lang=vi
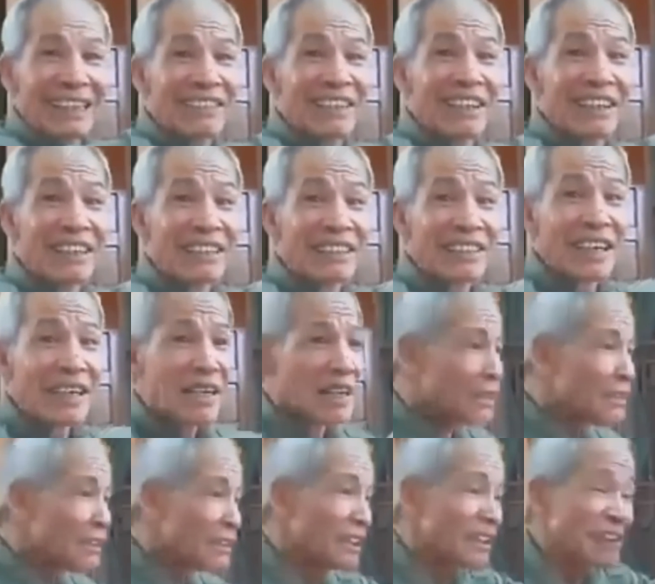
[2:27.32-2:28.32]
giới nhá,
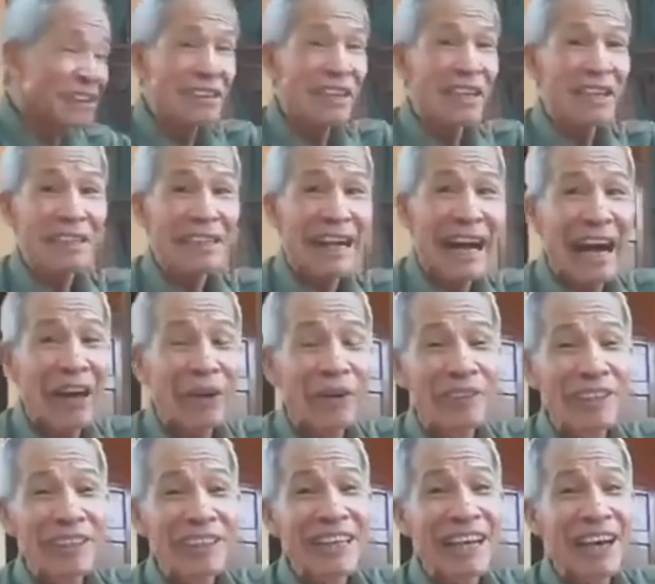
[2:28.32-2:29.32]
những nước
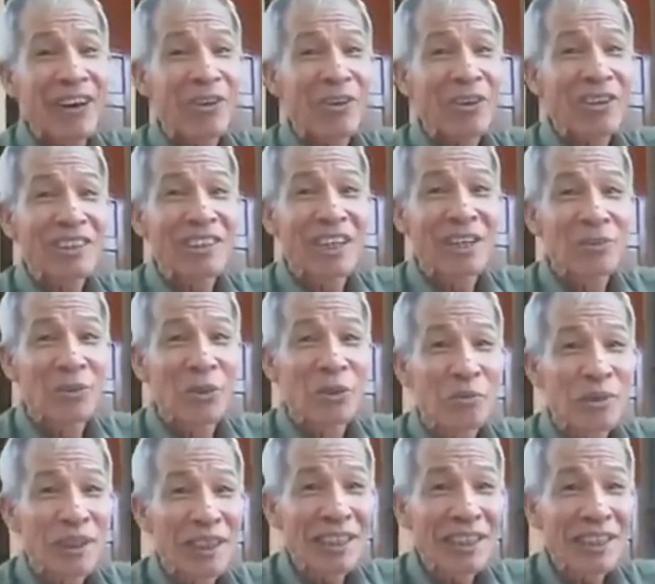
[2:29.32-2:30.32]
nào đi theo con đường của
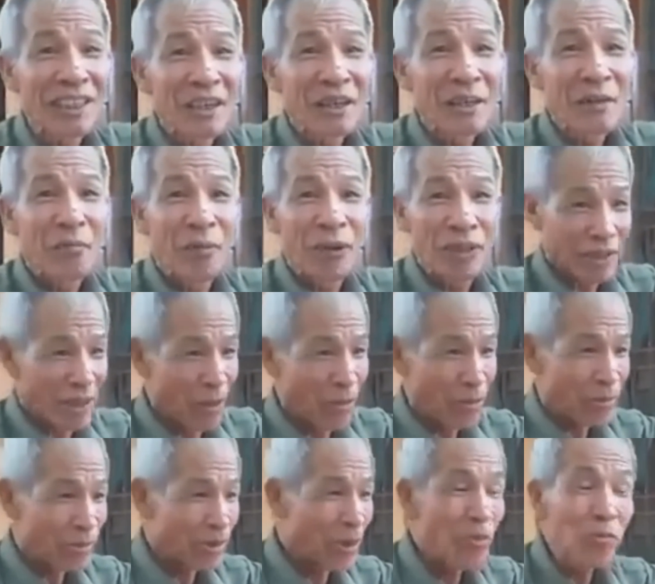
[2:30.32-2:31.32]
Mỹ mà
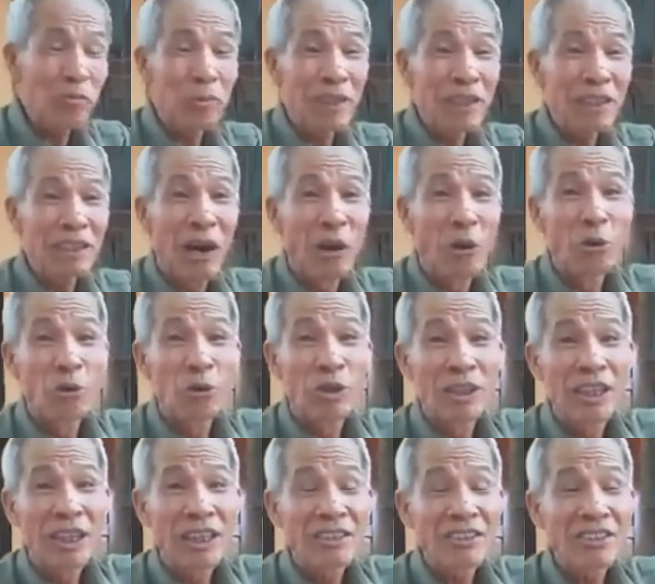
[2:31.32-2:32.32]
tổng thống Mỹ đầu
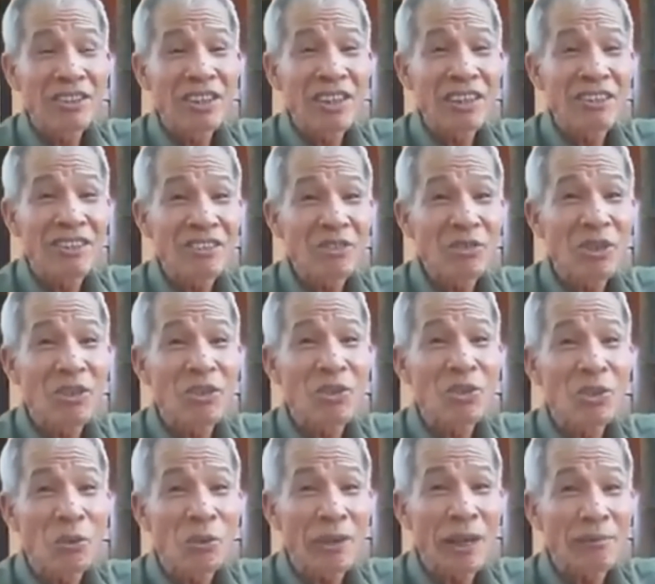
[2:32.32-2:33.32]
tiên nó, nó tuyên
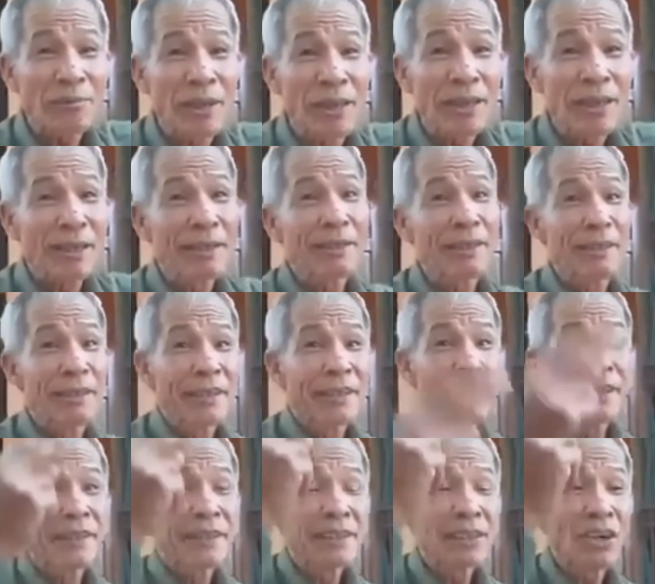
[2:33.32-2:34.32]
ngôn độc lập đấy,
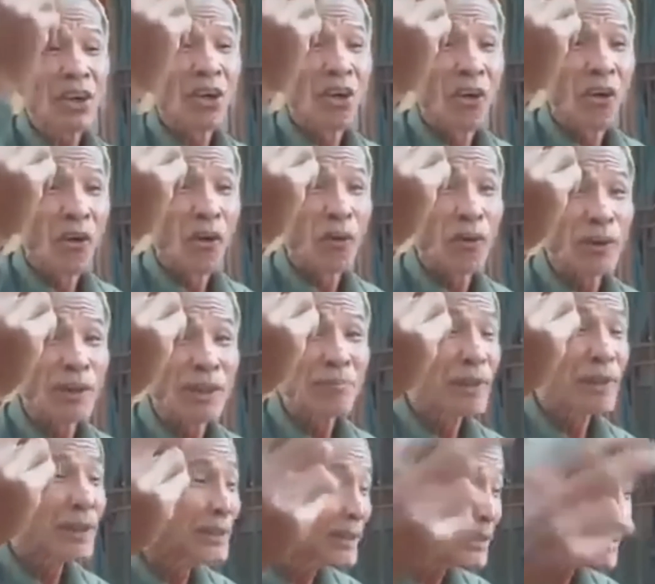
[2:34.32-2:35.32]
chính Hồ Chí
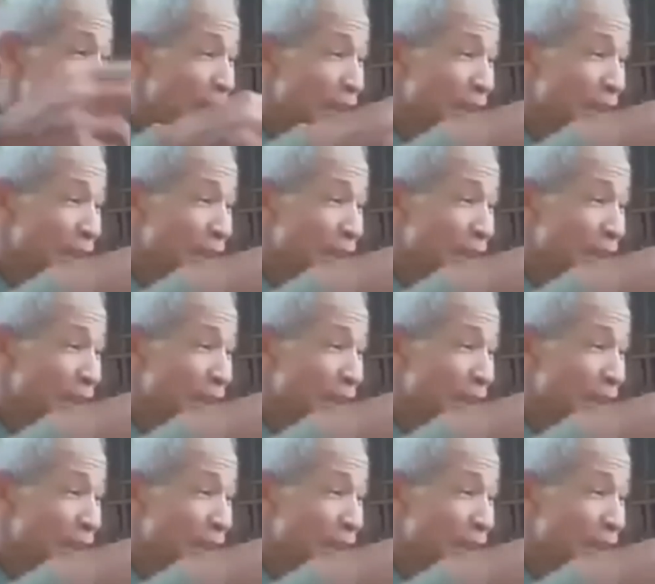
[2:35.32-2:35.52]
Minh